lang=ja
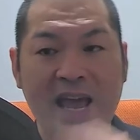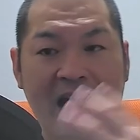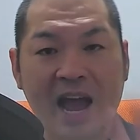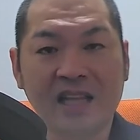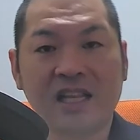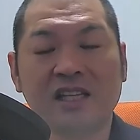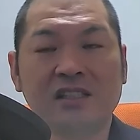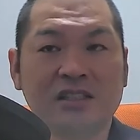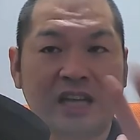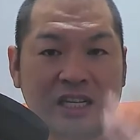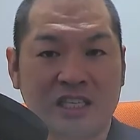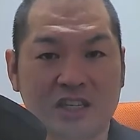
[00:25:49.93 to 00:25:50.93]
話す
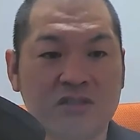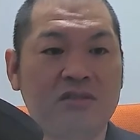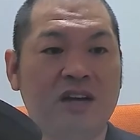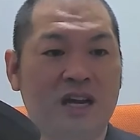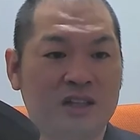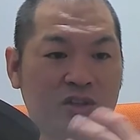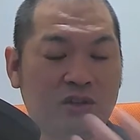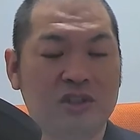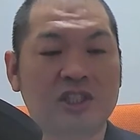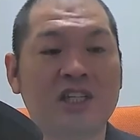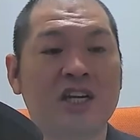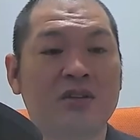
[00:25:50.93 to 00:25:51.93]
か聞くか、どっ
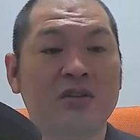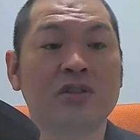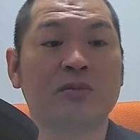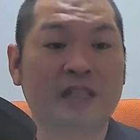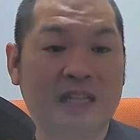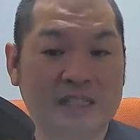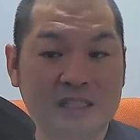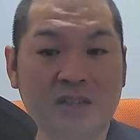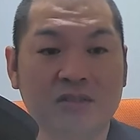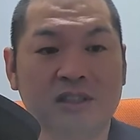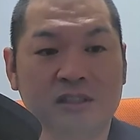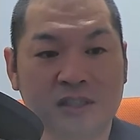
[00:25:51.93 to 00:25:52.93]
ちかにどうしてもなっちゃ
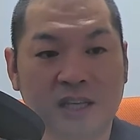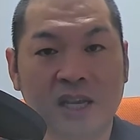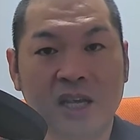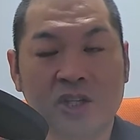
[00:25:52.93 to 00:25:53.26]
うんですね。